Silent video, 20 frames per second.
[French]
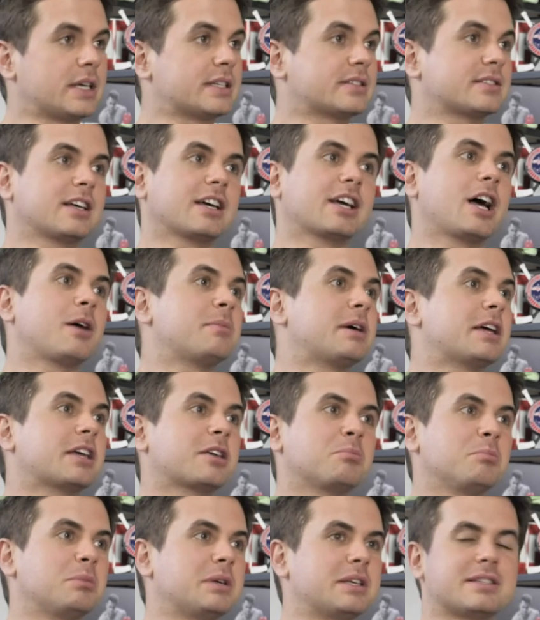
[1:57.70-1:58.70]
Instagram
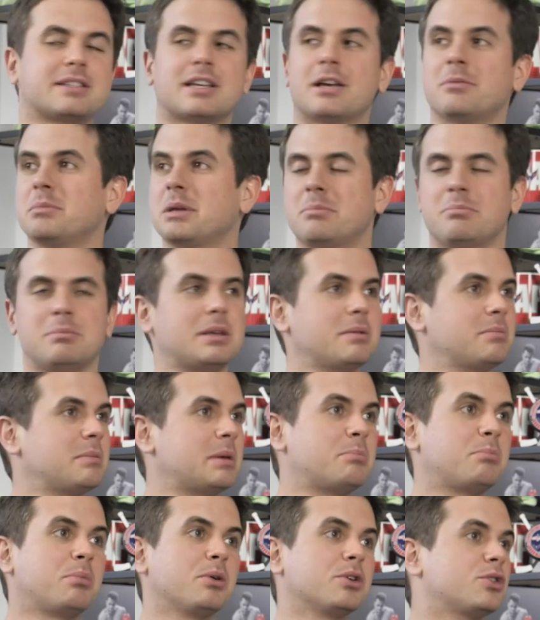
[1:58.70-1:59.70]
avec mes,
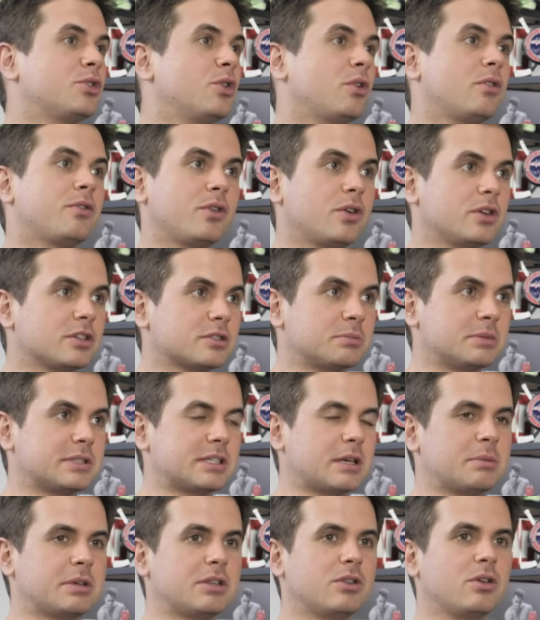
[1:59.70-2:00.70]
mes, potes d'enfance, mes
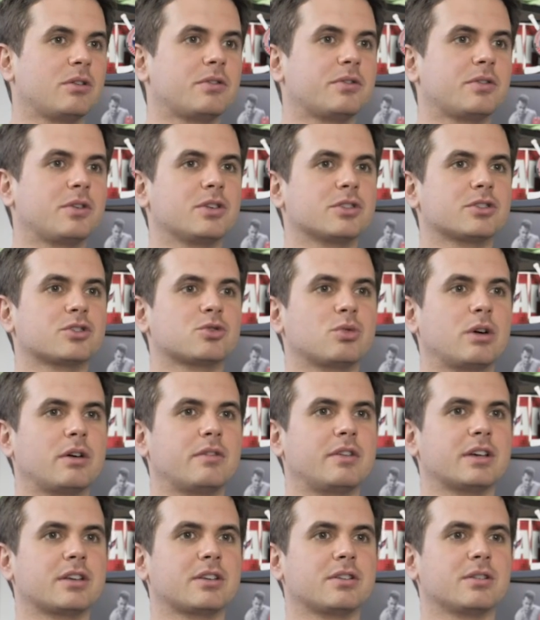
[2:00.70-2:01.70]
amis d'enfance ou
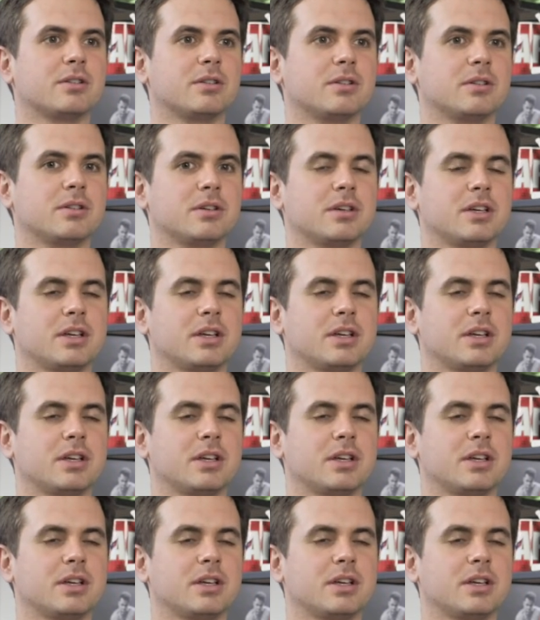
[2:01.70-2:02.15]
avec euh,